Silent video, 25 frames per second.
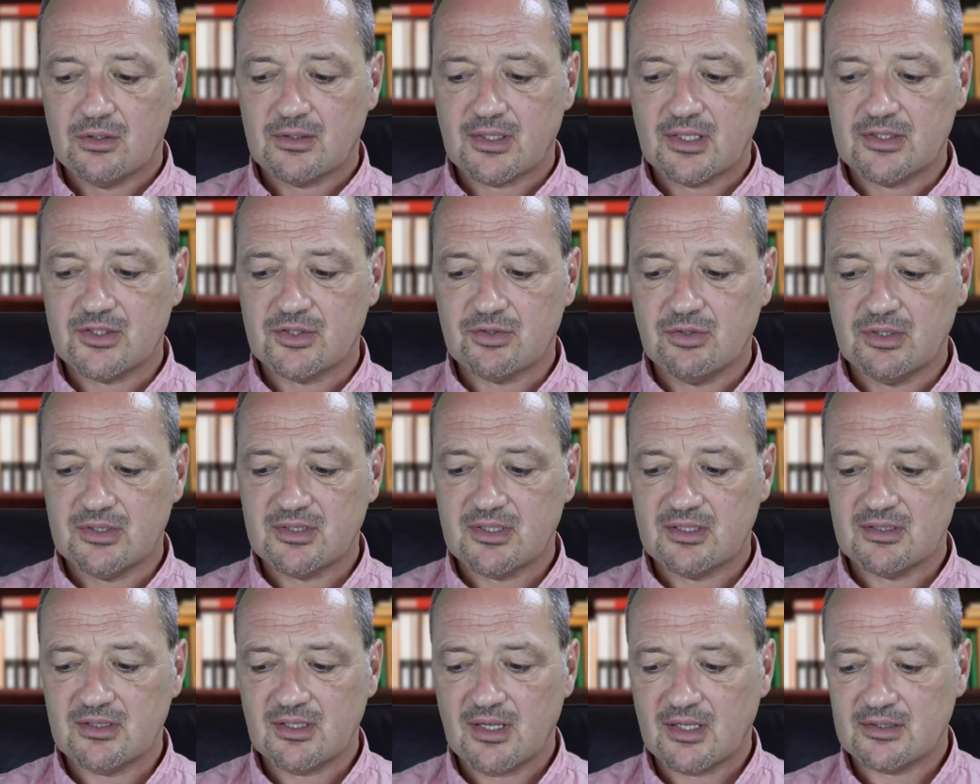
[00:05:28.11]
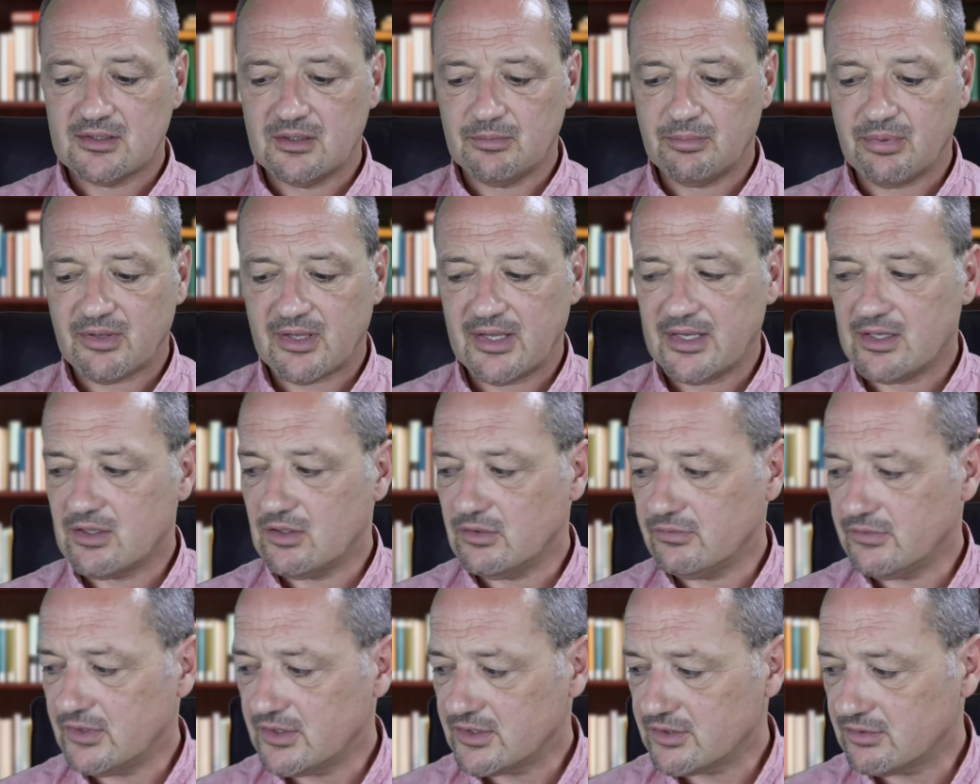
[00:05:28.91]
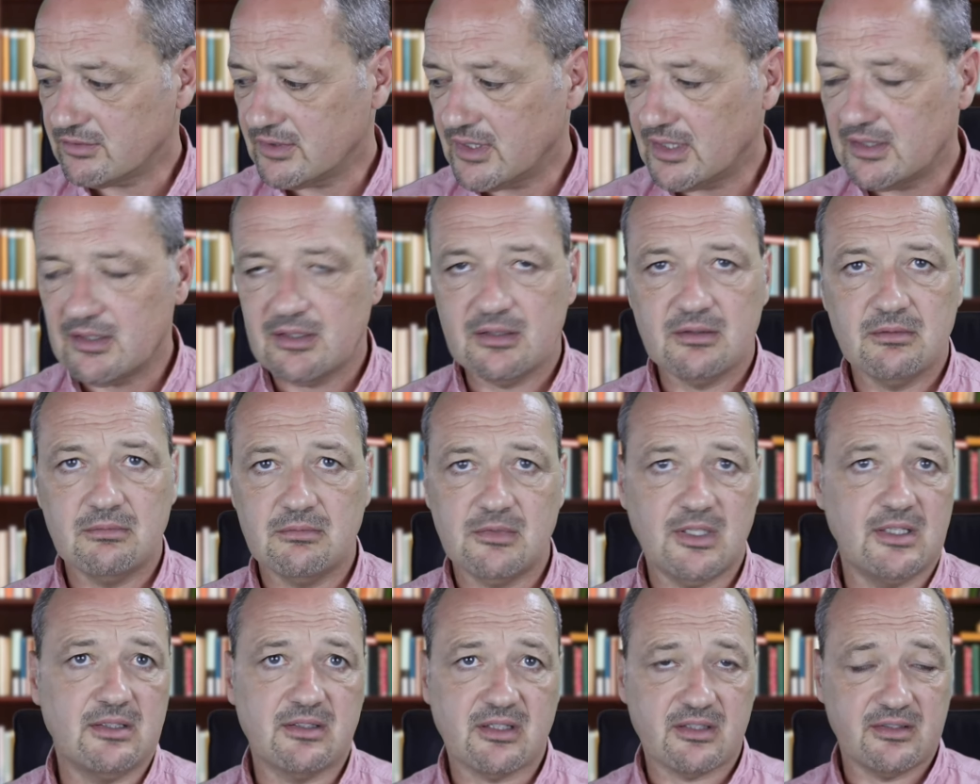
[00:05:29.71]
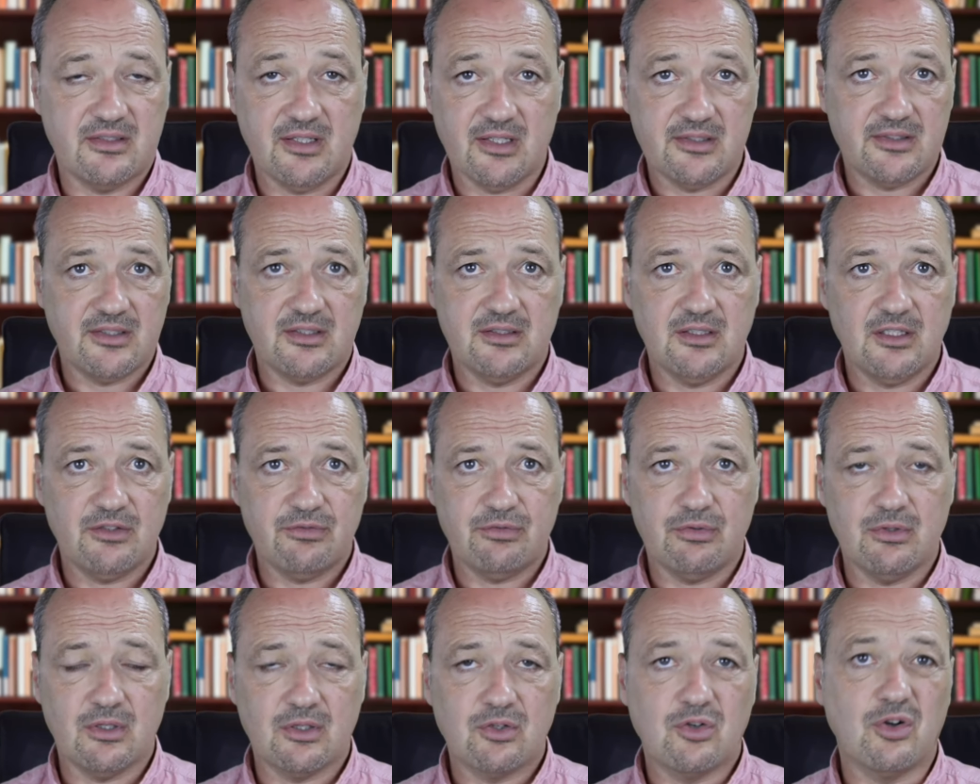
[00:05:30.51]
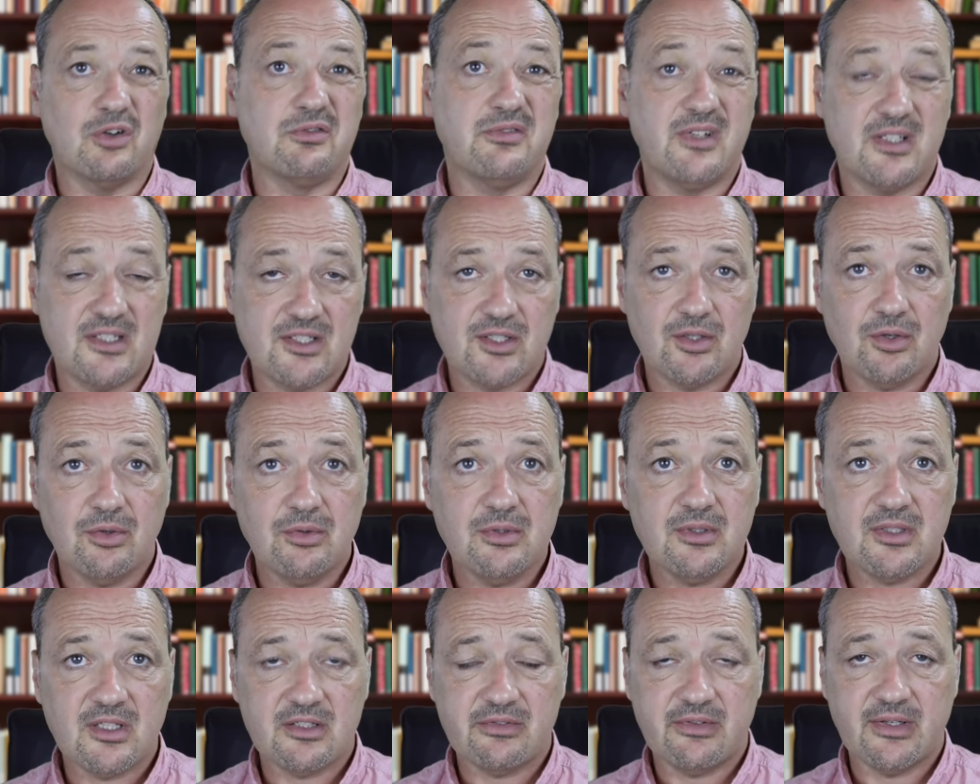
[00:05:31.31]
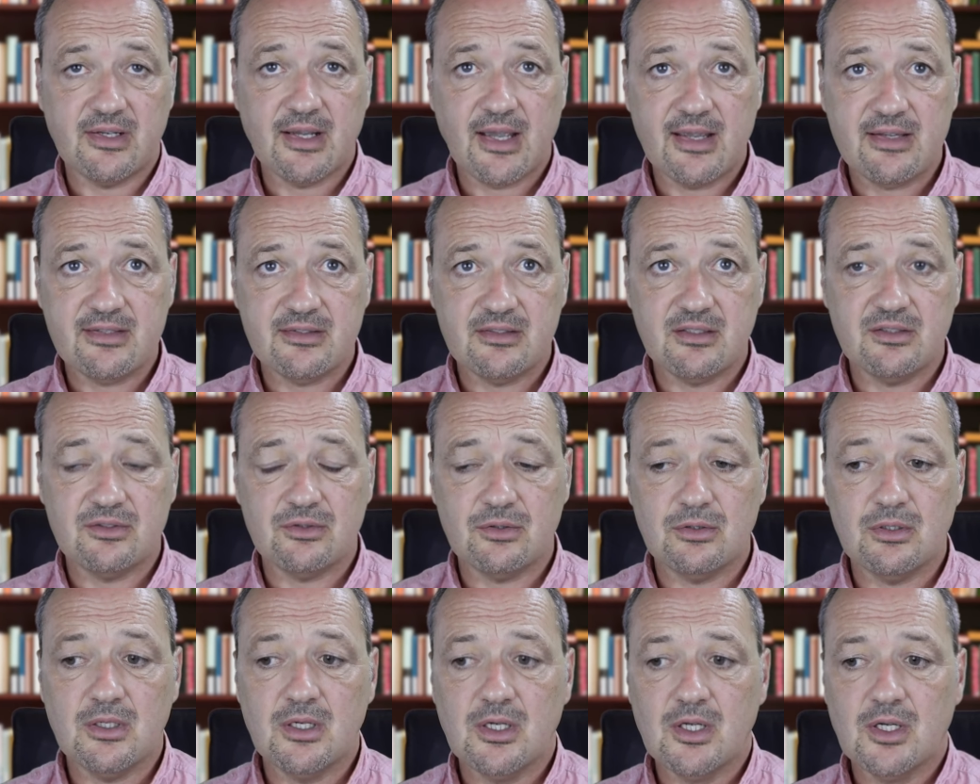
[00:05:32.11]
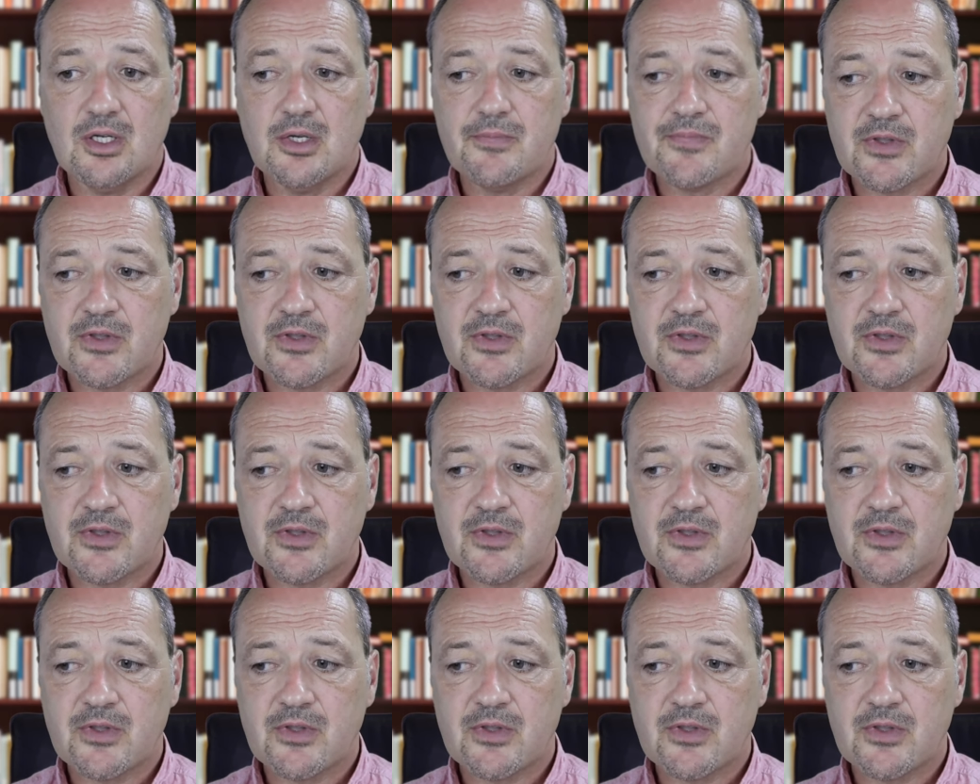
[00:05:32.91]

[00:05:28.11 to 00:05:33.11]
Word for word: Ganz kurz gesagt, die Präkonventionelle interessiert sich nicht für Konventionen, deswegen heißt sie so.